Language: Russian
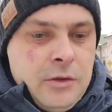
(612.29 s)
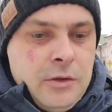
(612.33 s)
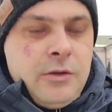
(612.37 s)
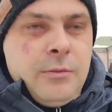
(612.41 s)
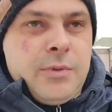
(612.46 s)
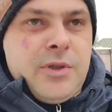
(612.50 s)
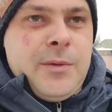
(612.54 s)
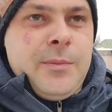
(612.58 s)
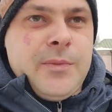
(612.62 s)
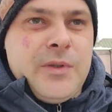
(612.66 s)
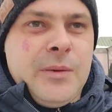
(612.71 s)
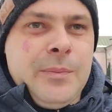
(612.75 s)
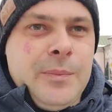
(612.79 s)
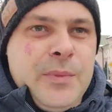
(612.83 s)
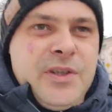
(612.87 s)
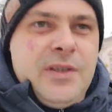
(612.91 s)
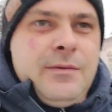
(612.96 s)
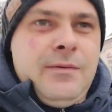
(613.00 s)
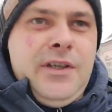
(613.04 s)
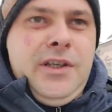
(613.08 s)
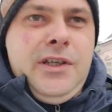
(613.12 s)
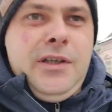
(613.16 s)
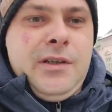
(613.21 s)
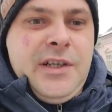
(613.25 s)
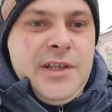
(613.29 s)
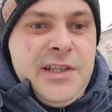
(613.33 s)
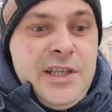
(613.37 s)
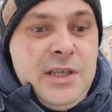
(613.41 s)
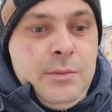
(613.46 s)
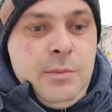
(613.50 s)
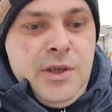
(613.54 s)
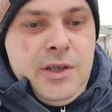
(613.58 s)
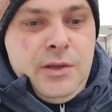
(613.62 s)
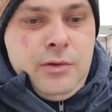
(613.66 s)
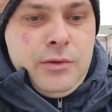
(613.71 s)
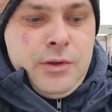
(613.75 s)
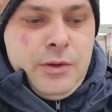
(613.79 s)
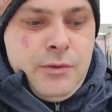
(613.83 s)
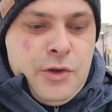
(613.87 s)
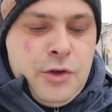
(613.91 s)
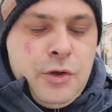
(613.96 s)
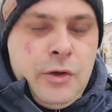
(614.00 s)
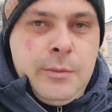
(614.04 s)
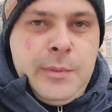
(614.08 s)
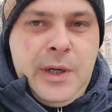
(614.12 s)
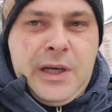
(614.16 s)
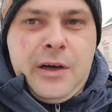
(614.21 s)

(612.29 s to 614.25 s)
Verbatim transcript: Ну, в общем, там позвонила себе, ну и все.